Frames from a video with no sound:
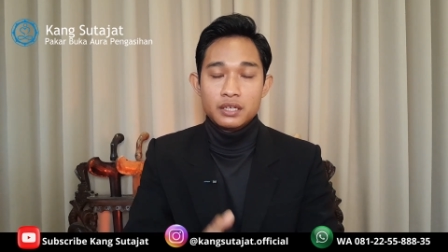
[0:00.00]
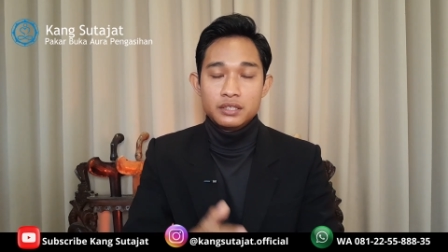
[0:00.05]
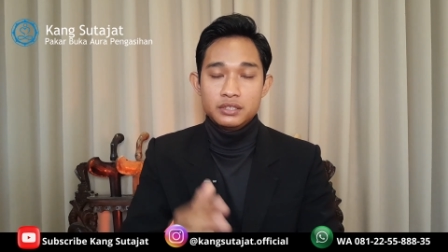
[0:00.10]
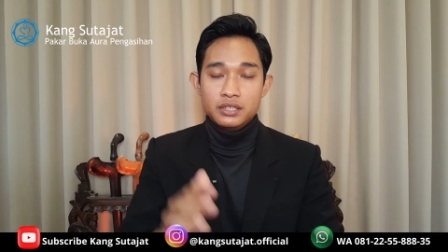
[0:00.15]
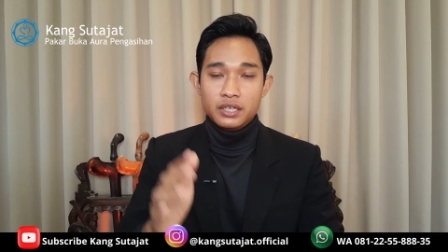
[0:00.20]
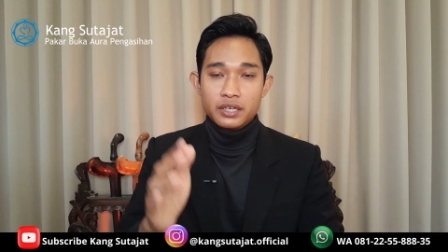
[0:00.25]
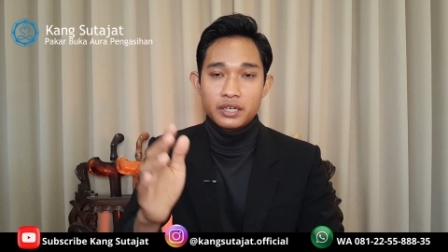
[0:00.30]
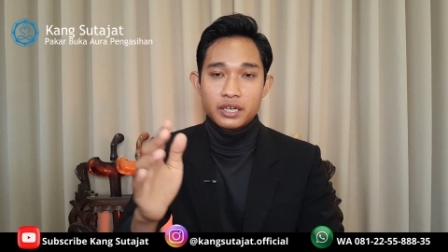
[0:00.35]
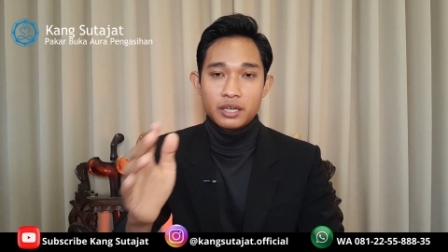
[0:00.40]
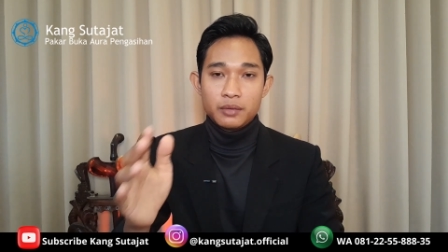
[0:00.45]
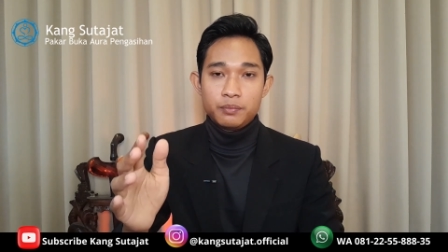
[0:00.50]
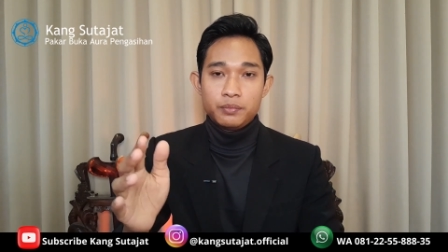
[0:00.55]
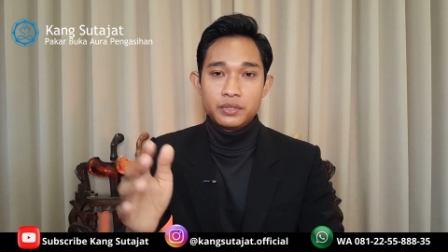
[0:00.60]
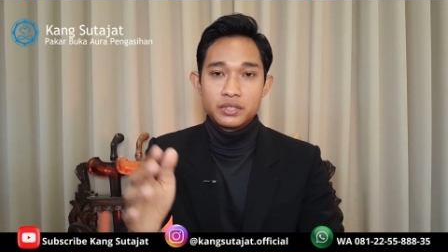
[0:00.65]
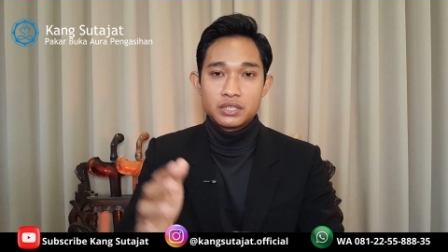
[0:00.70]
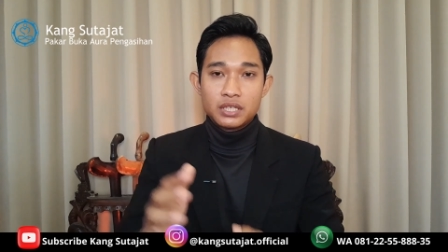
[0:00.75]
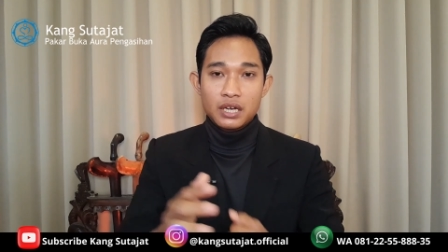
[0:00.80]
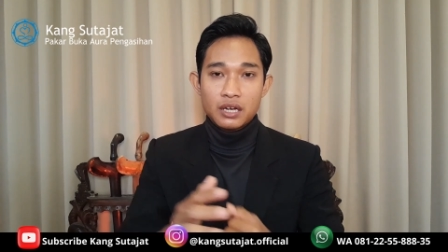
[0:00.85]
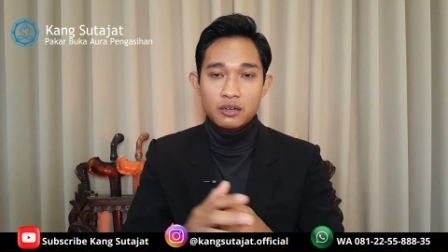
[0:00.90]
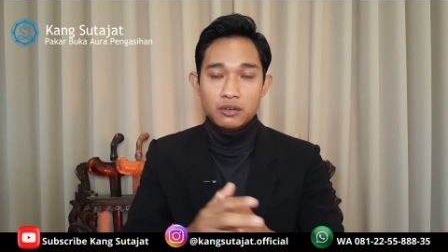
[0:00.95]
dengan
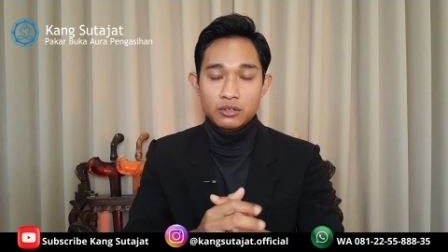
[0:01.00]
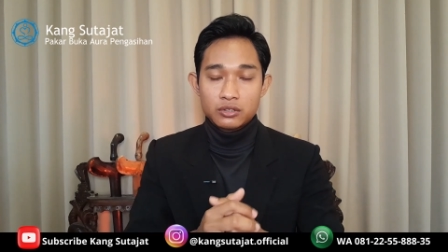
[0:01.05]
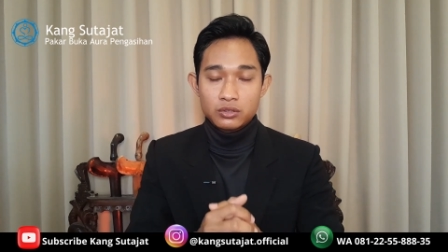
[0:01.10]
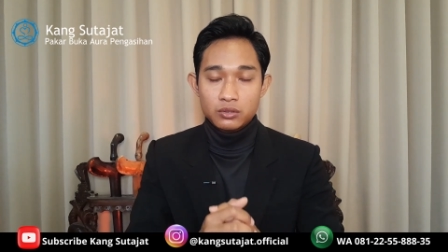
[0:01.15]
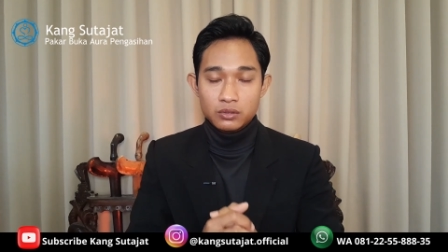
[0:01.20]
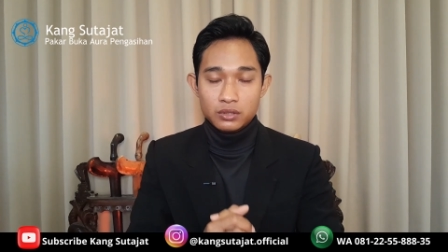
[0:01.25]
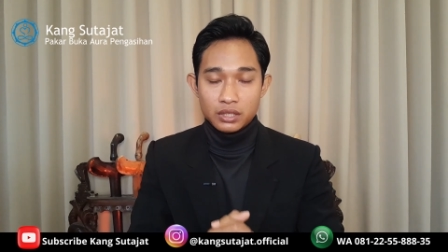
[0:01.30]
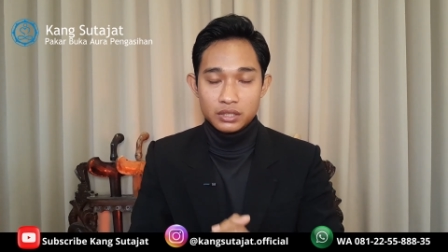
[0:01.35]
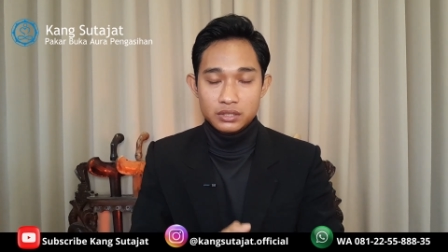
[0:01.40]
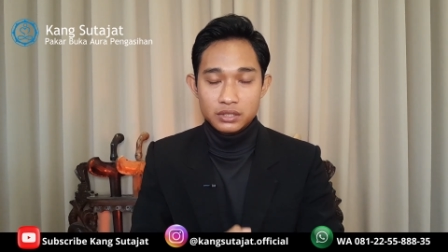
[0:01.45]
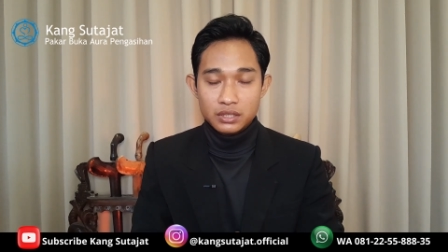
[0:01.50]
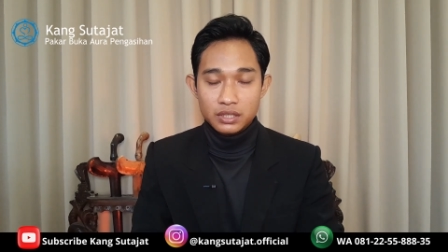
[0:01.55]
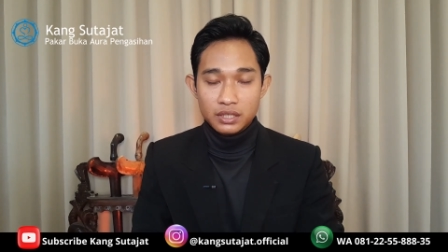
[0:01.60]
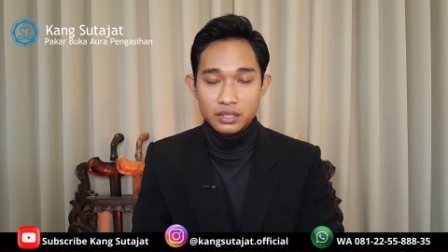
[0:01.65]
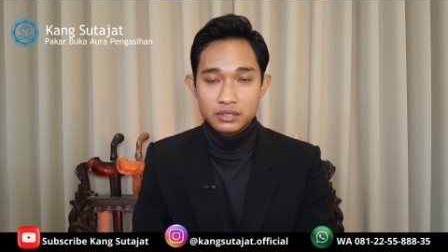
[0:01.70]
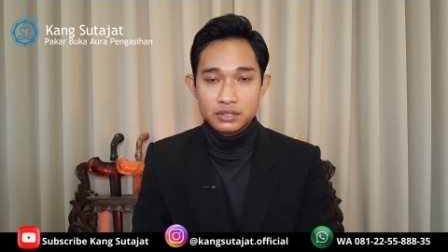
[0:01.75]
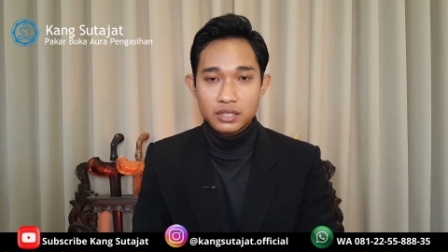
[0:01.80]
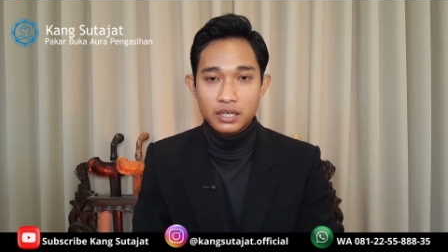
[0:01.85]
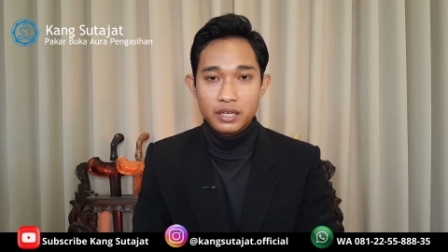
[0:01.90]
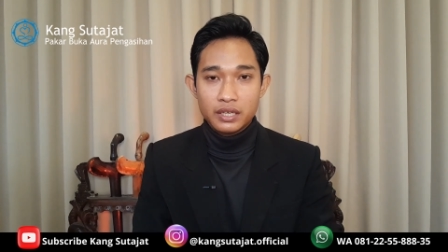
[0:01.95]
bisa konsultasi
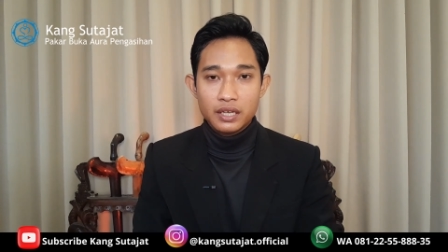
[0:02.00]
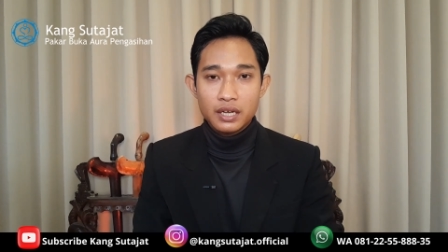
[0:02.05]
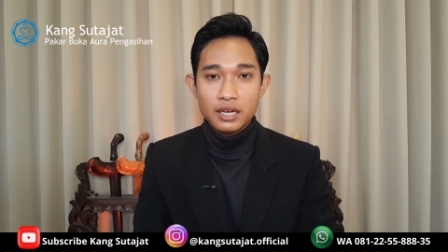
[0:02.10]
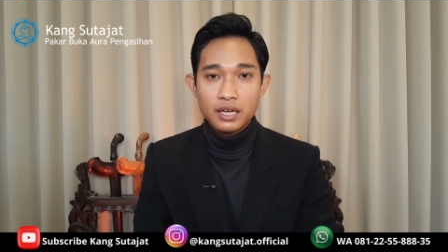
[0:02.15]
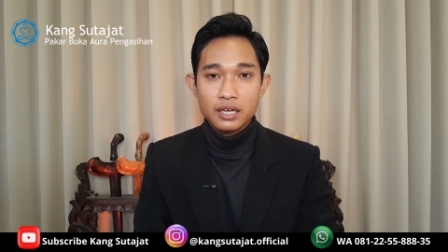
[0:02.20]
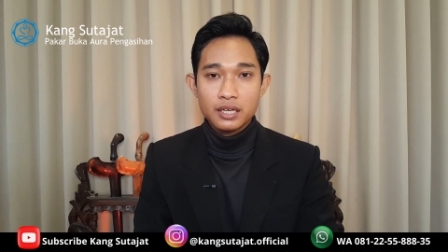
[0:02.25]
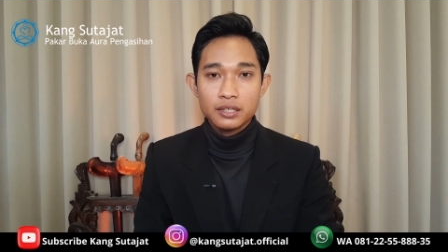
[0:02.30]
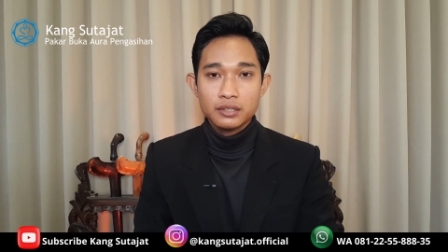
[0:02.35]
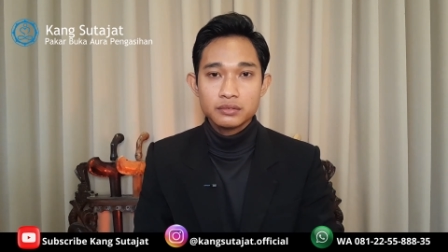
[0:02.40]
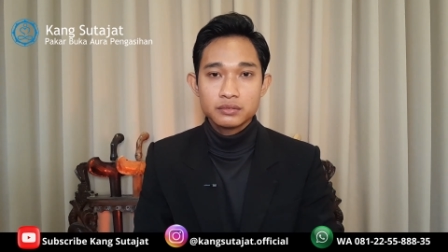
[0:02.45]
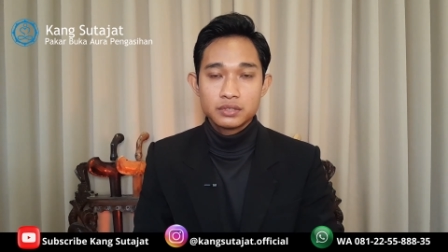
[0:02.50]
dengan saya,